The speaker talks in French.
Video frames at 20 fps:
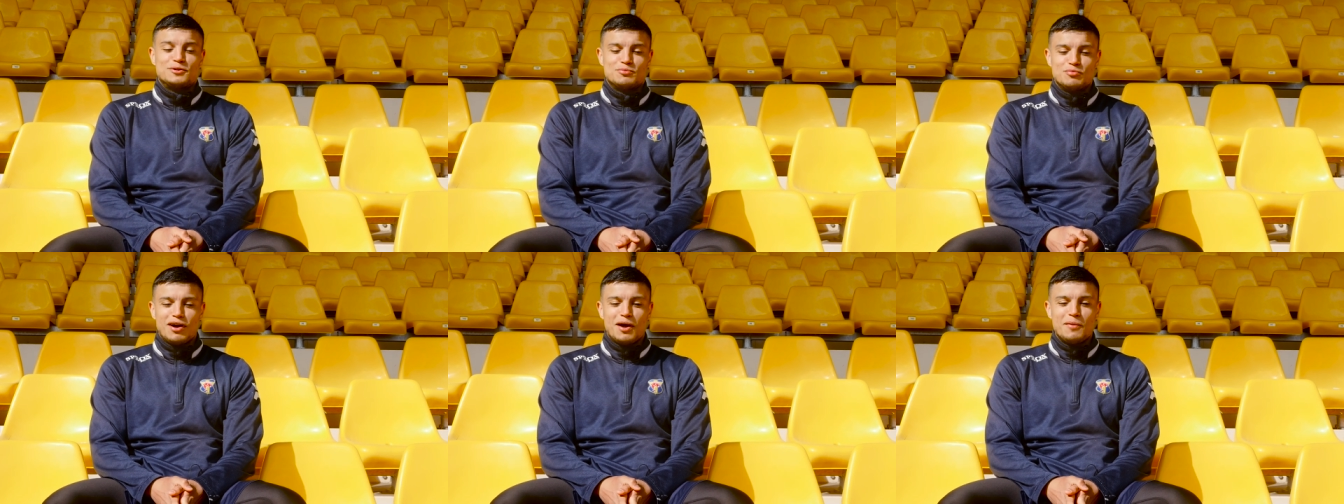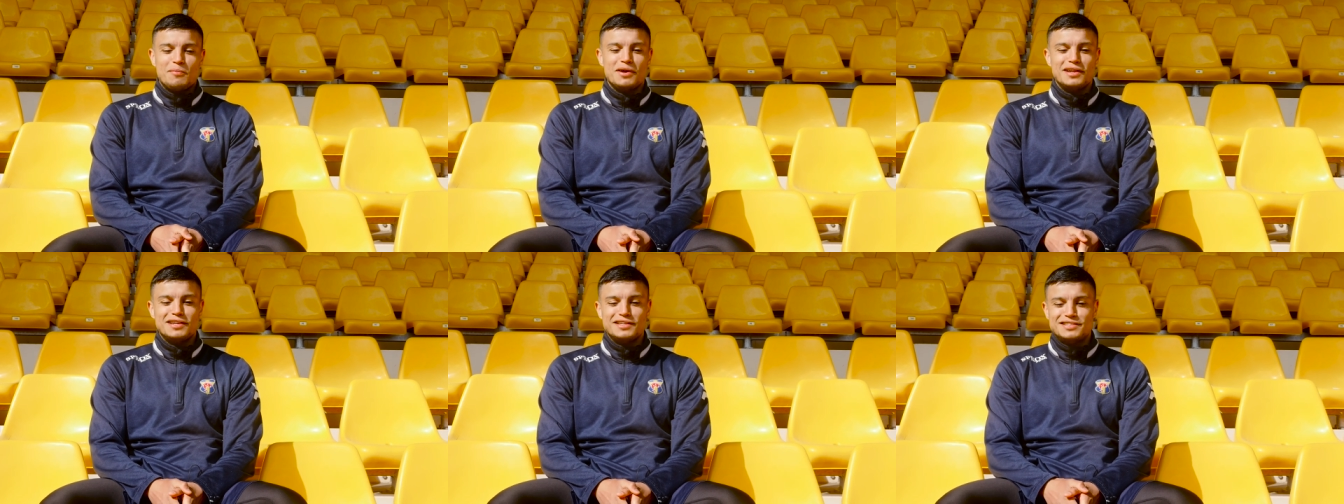je me
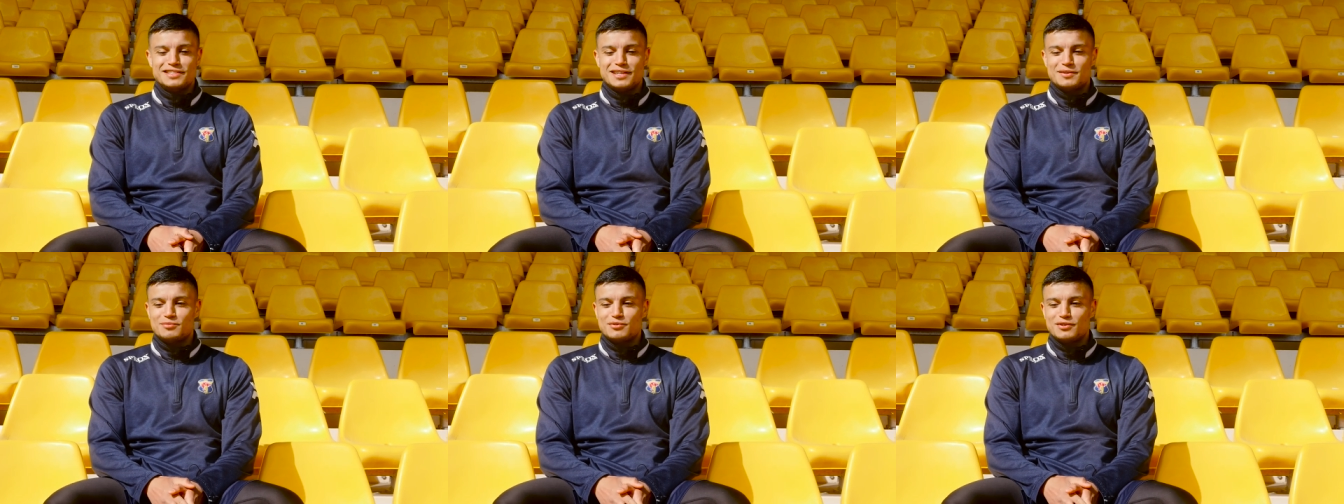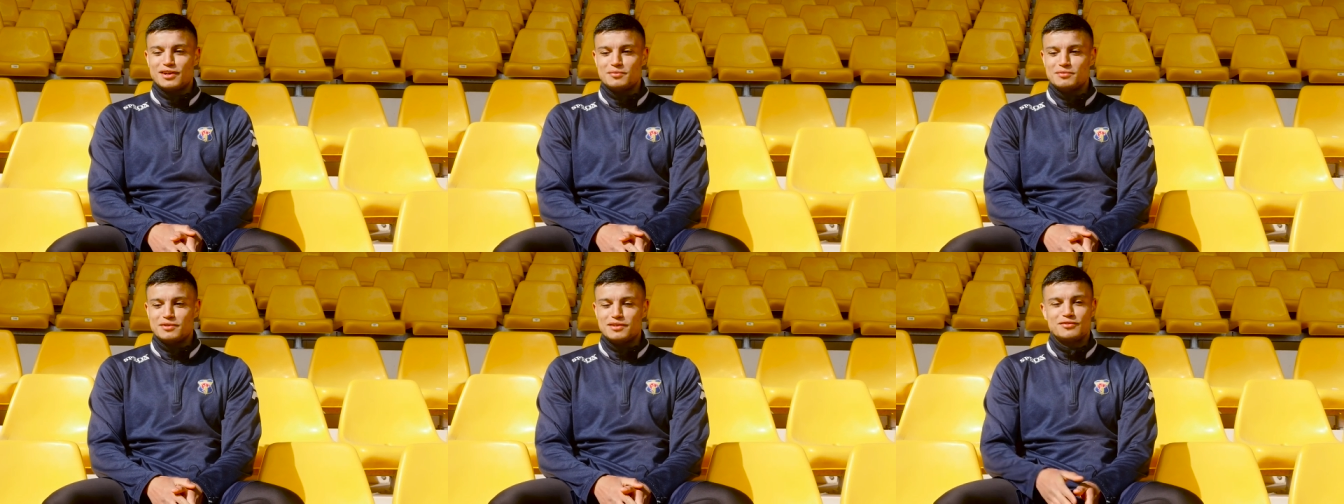rappelle, il dit à
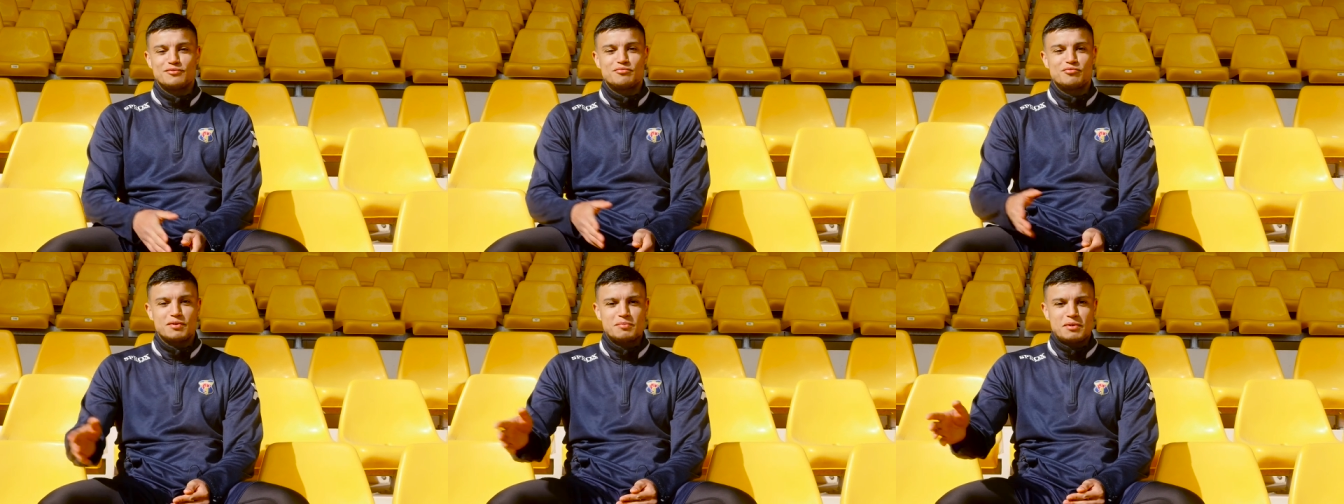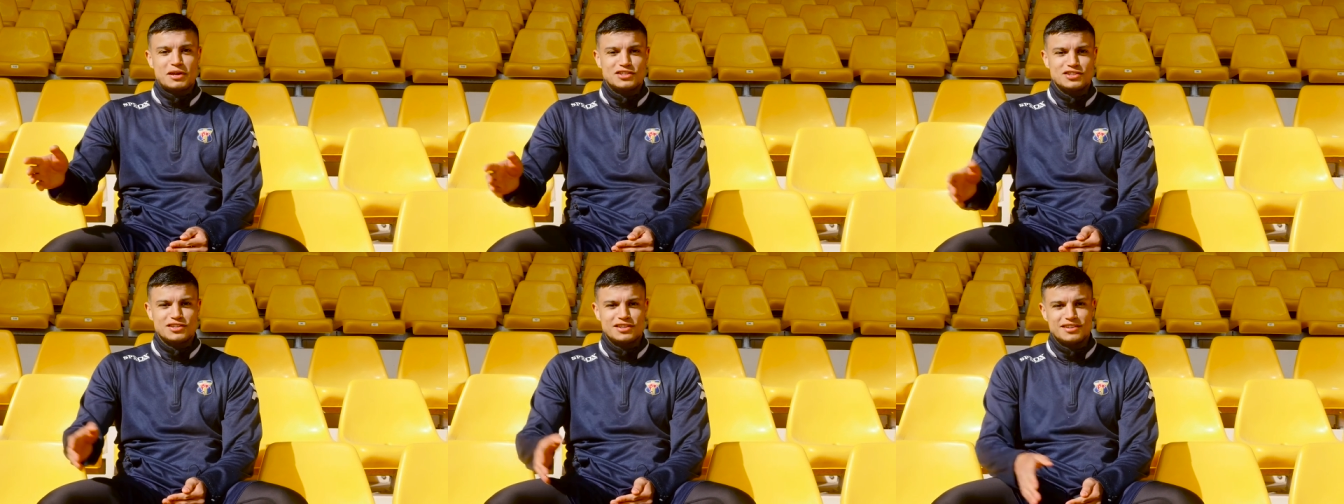mon ami, vous pouvez
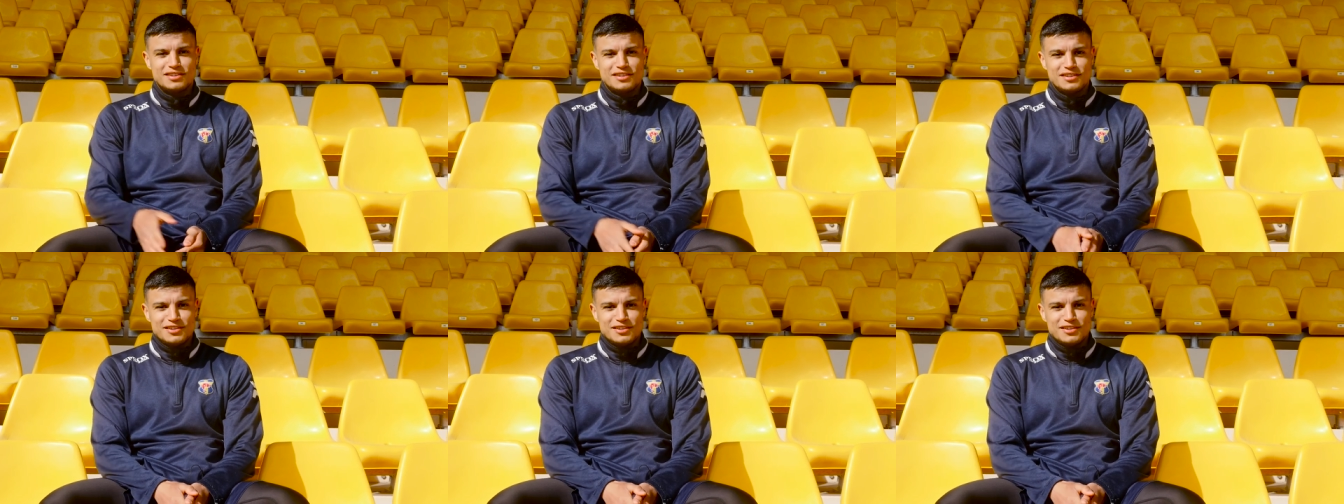partir